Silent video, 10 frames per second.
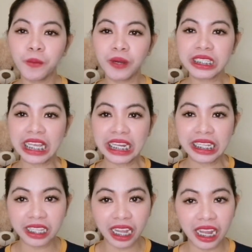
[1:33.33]
po
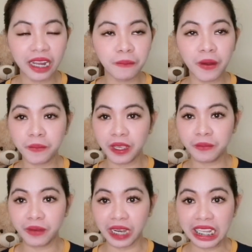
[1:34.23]
magsalita pag may
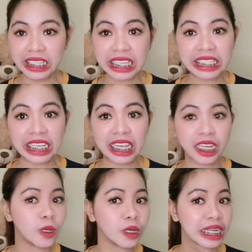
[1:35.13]
brace
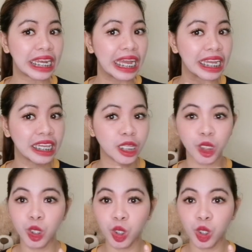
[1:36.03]
kasi yung gilagid